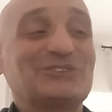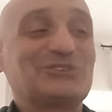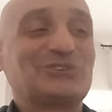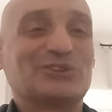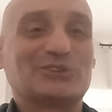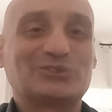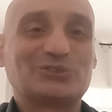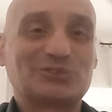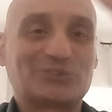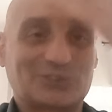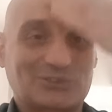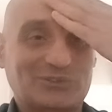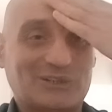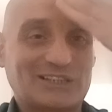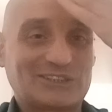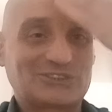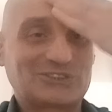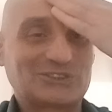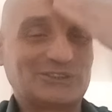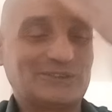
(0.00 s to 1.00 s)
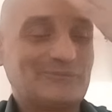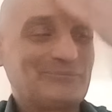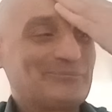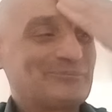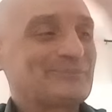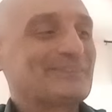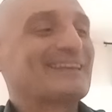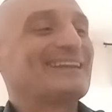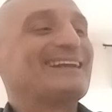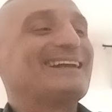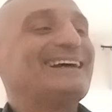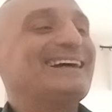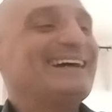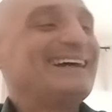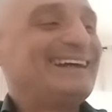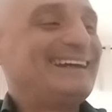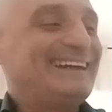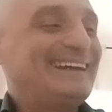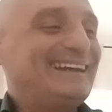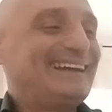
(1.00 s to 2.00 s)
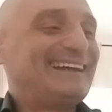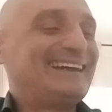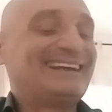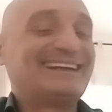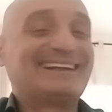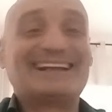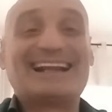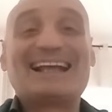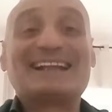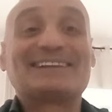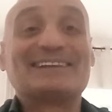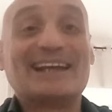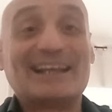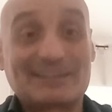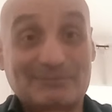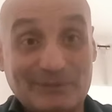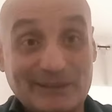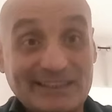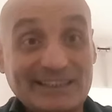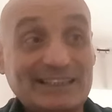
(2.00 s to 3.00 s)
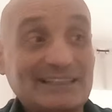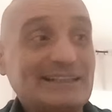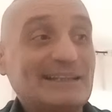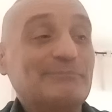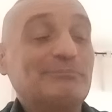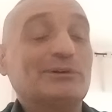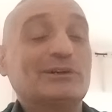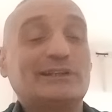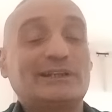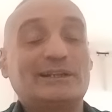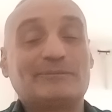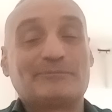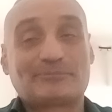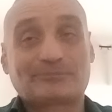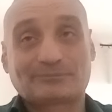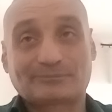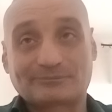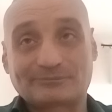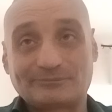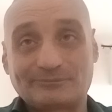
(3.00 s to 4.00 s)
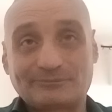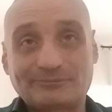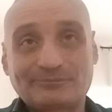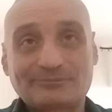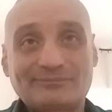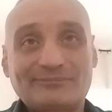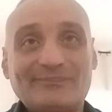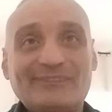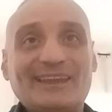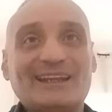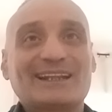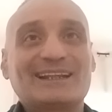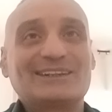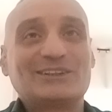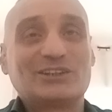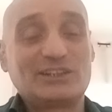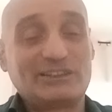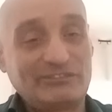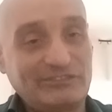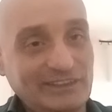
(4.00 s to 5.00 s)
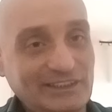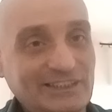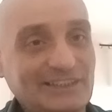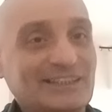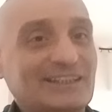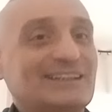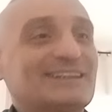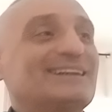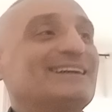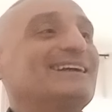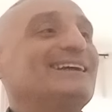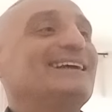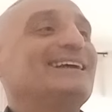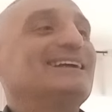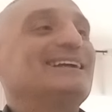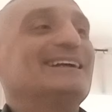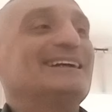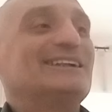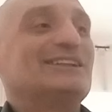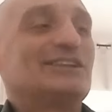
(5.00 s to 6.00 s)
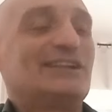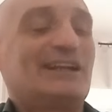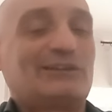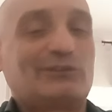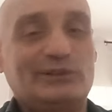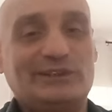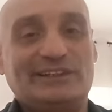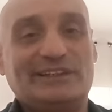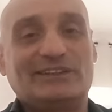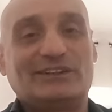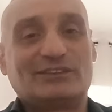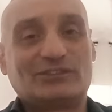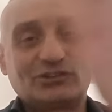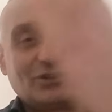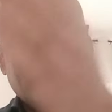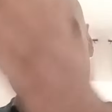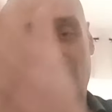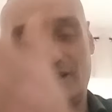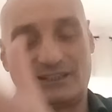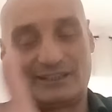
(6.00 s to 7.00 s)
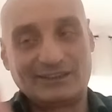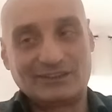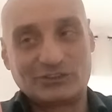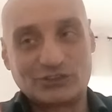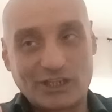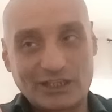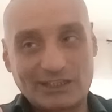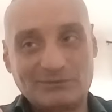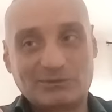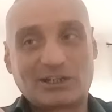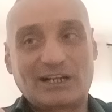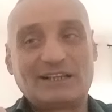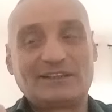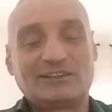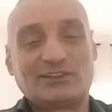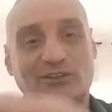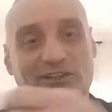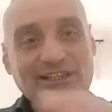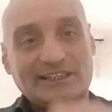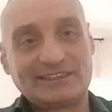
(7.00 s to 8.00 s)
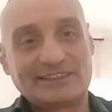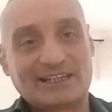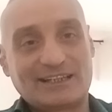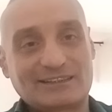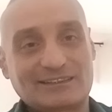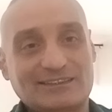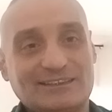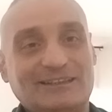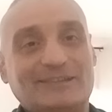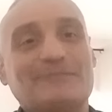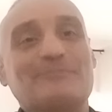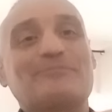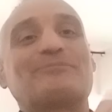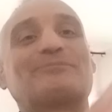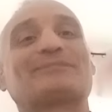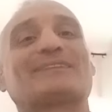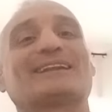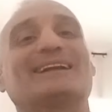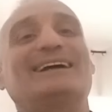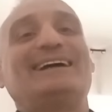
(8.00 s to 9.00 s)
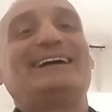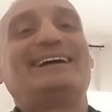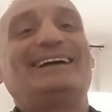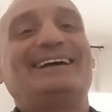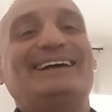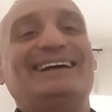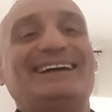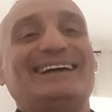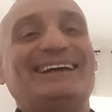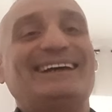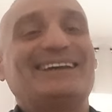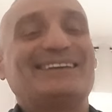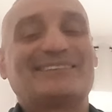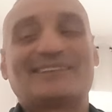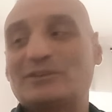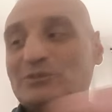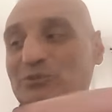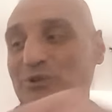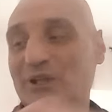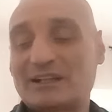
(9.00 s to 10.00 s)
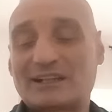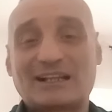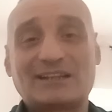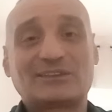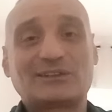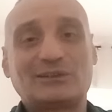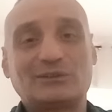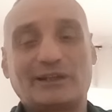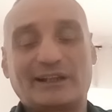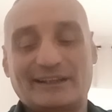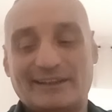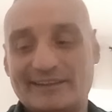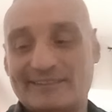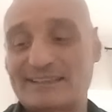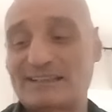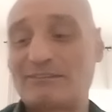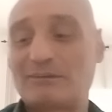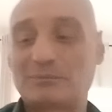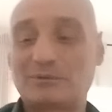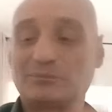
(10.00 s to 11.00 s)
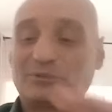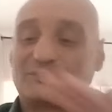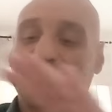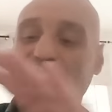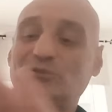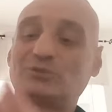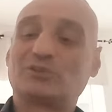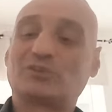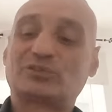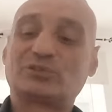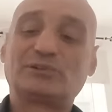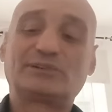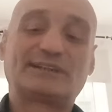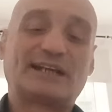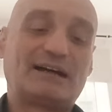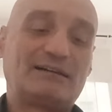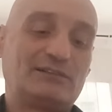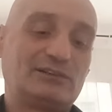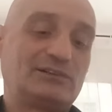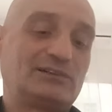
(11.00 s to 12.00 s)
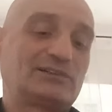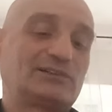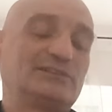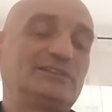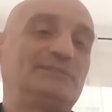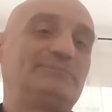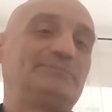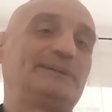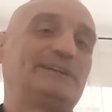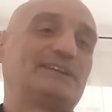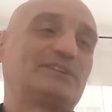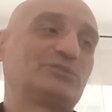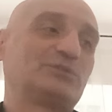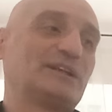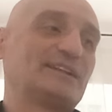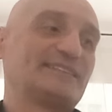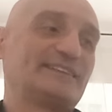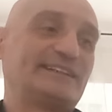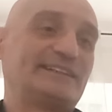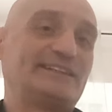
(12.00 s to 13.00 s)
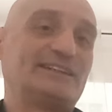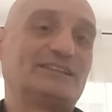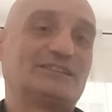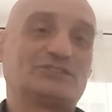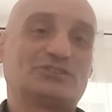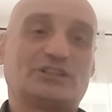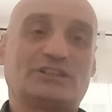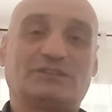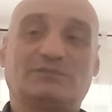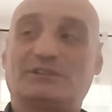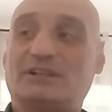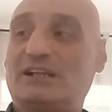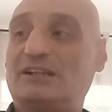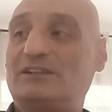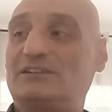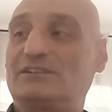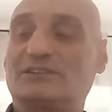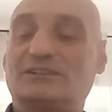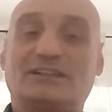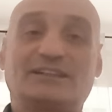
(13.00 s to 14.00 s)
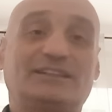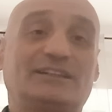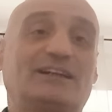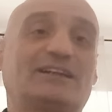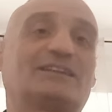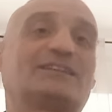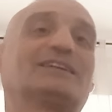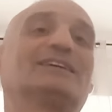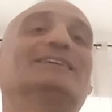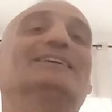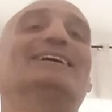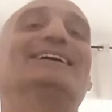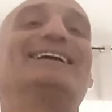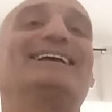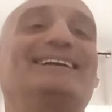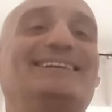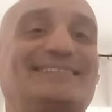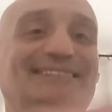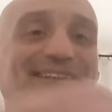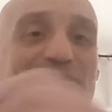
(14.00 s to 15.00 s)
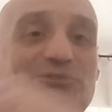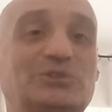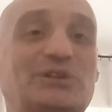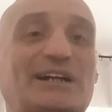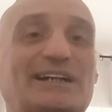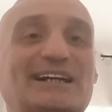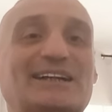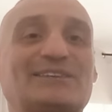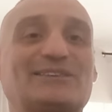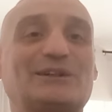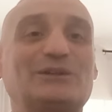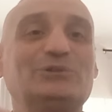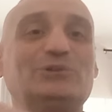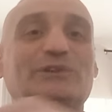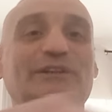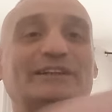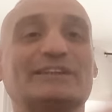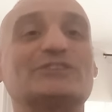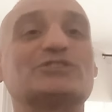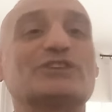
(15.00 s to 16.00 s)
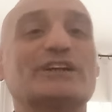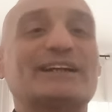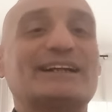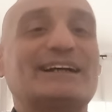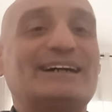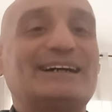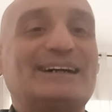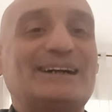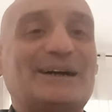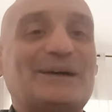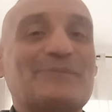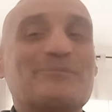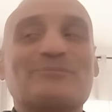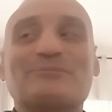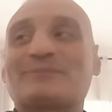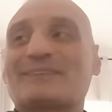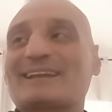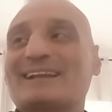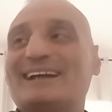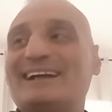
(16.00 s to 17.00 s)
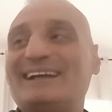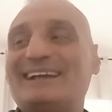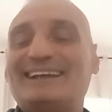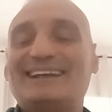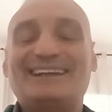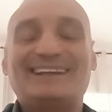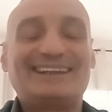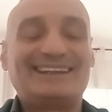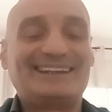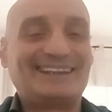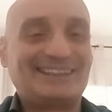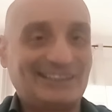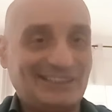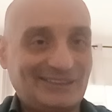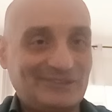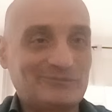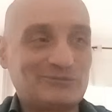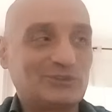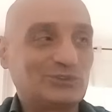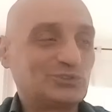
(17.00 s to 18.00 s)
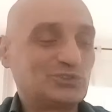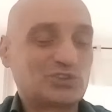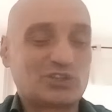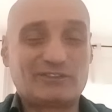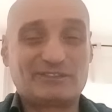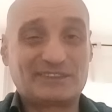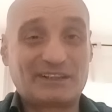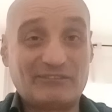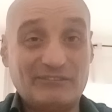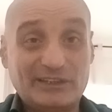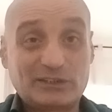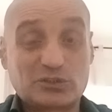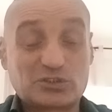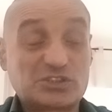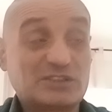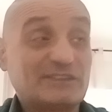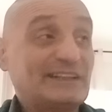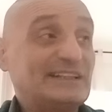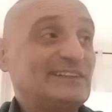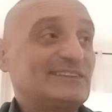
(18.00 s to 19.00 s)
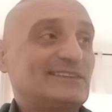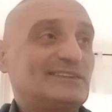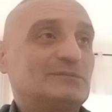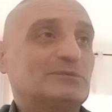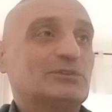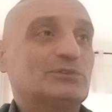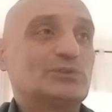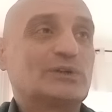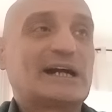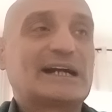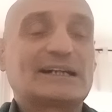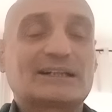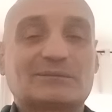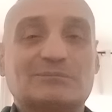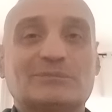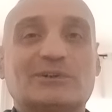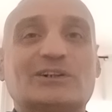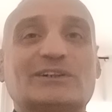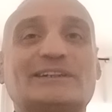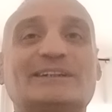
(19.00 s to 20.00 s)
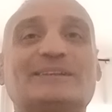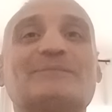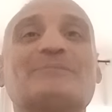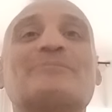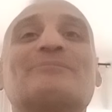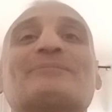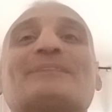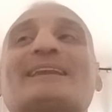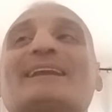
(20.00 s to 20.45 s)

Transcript: tutto, tutto qua. Cioè. E grande, aspettate, e poi non è finita quindi eh, Gianni Morandi con la chitarra, eh, seduto accanto a lui, che stava proprio seduto sul tavolo con il piede sulla sedia, Gianni Morandi con la chitarra. Seduto accanto a lui c'era eh, un gio- davvero giovanissimo Luca Carboni,